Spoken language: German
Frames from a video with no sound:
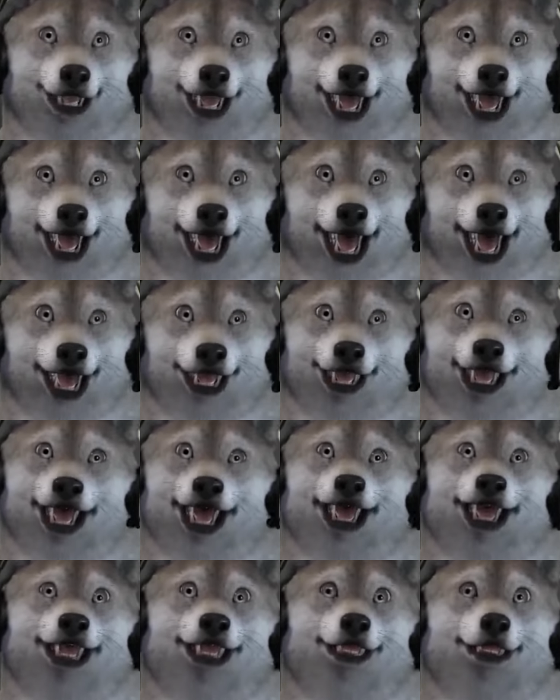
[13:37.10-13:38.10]
Da haben wir
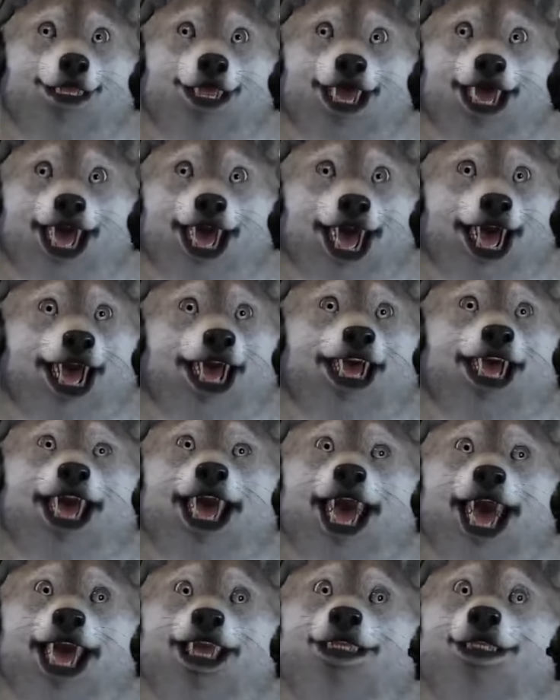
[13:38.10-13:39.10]
das Zeug.
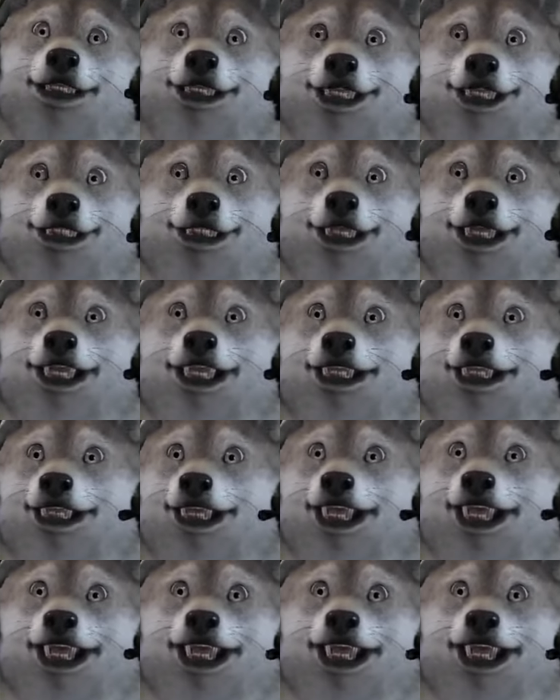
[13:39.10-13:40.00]
Aber ich hätte gesagt,